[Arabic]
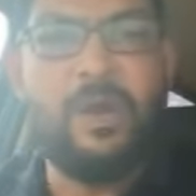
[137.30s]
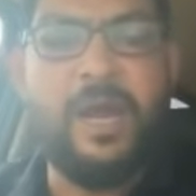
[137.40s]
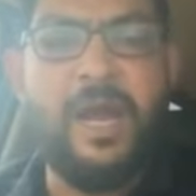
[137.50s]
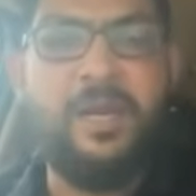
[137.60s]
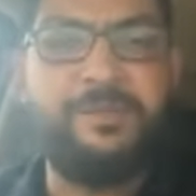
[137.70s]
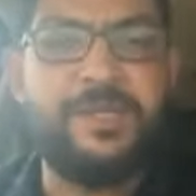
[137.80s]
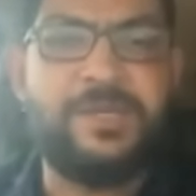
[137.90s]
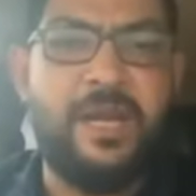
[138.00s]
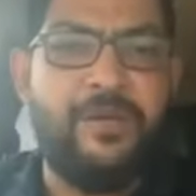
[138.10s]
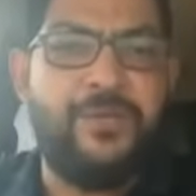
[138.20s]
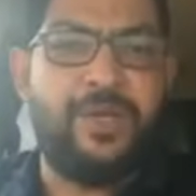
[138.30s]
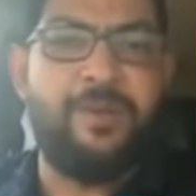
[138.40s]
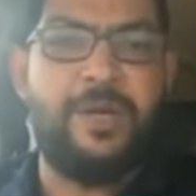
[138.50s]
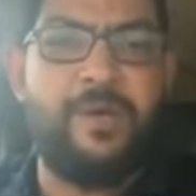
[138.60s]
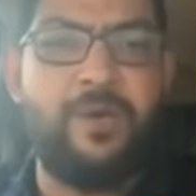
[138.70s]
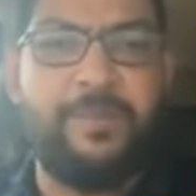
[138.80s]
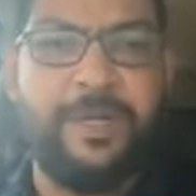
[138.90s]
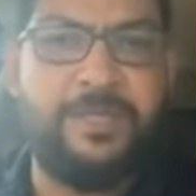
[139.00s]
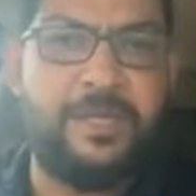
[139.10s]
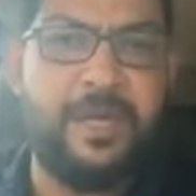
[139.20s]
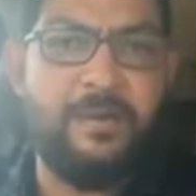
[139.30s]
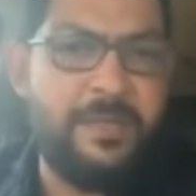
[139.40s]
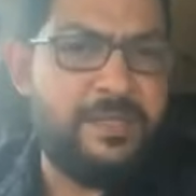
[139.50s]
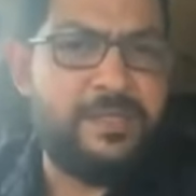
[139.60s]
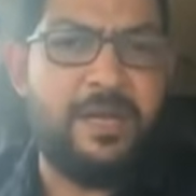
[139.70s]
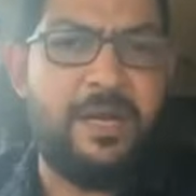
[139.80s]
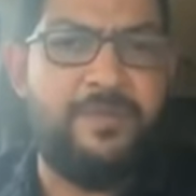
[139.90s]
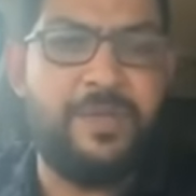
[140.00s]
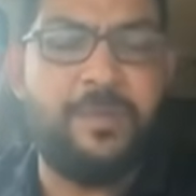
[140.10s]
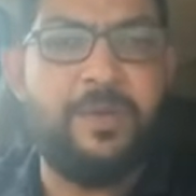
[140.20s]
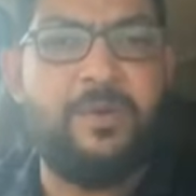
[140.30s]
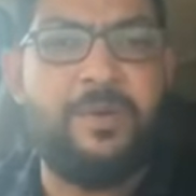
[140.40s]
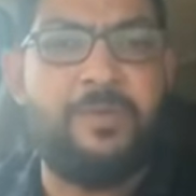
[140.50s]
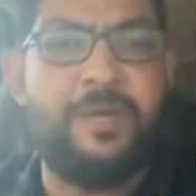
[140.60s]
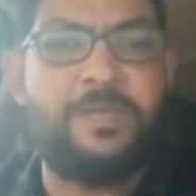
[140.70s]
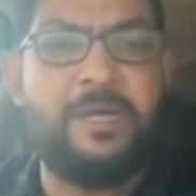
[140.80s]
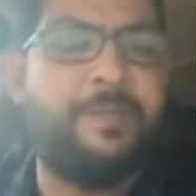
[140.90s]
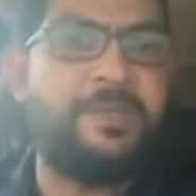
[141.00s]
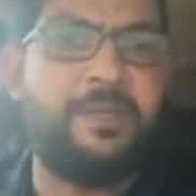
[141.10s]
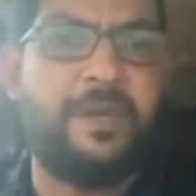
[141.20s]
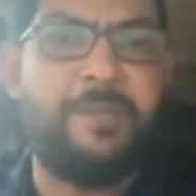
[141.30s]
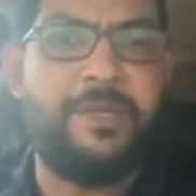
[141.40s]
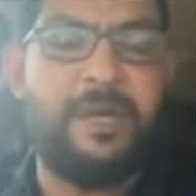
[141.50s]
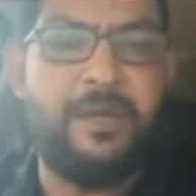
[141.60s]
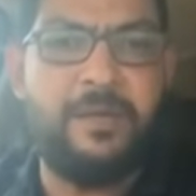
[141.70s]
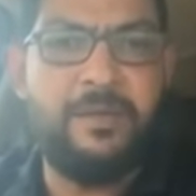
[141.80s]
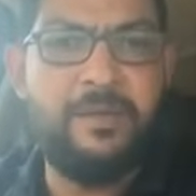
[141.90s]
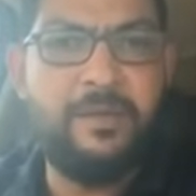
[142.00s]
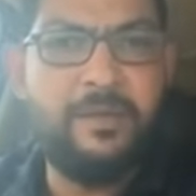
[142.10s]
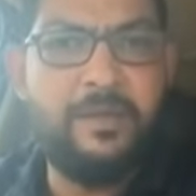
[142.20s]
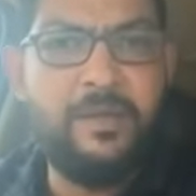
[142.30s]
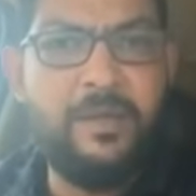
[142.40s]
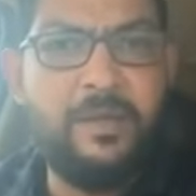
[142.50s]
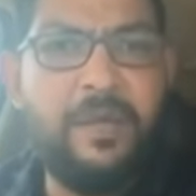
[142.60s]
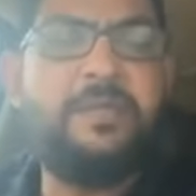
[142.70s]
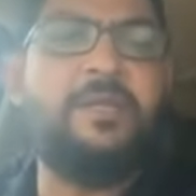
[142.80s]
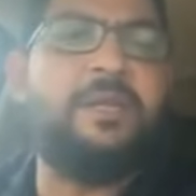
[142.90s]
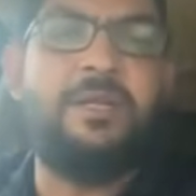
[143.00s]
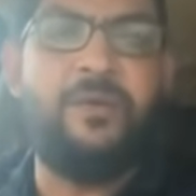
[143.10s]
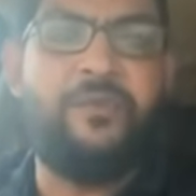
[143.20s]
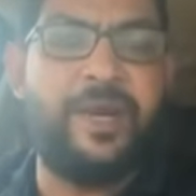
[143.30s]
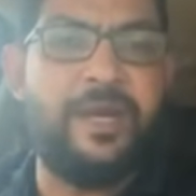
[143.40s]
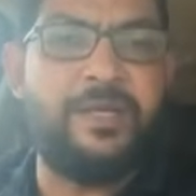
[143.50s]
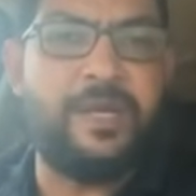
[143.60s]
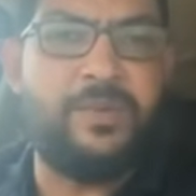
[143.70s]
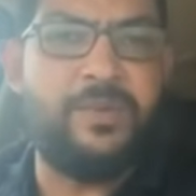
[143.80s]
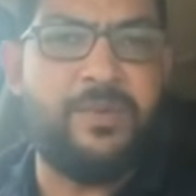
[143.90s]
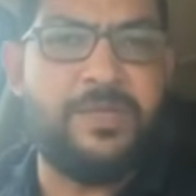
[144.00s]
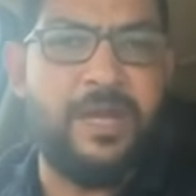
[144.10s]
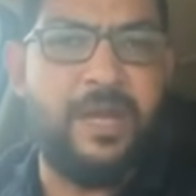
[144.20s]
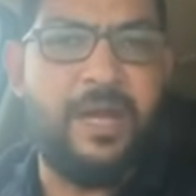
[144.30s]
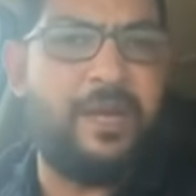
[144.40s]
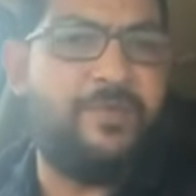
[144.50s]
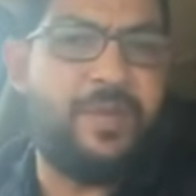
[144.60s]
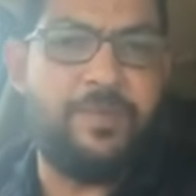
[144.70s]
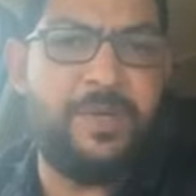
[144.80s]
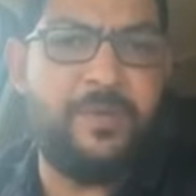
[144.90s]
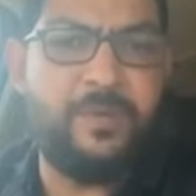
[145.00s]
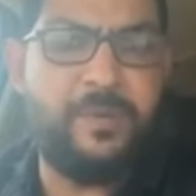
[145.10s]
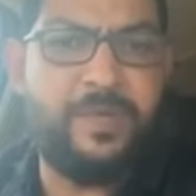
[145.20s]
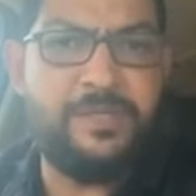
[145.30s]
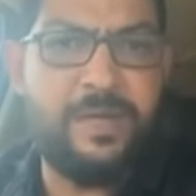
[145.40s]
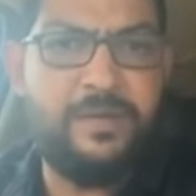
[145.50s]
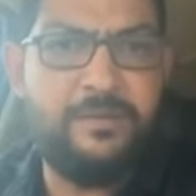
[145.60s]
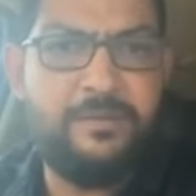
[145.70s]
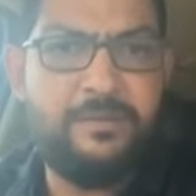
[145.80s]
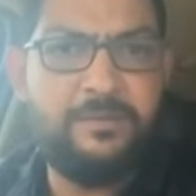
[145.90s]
والله يا اخي بتصلح في 48 ساعه، ما تصلح في 48 ساعه ما تضربها ثاني. انت تديه فرقه ذاته انه يصلحها ليه في 48 ساعه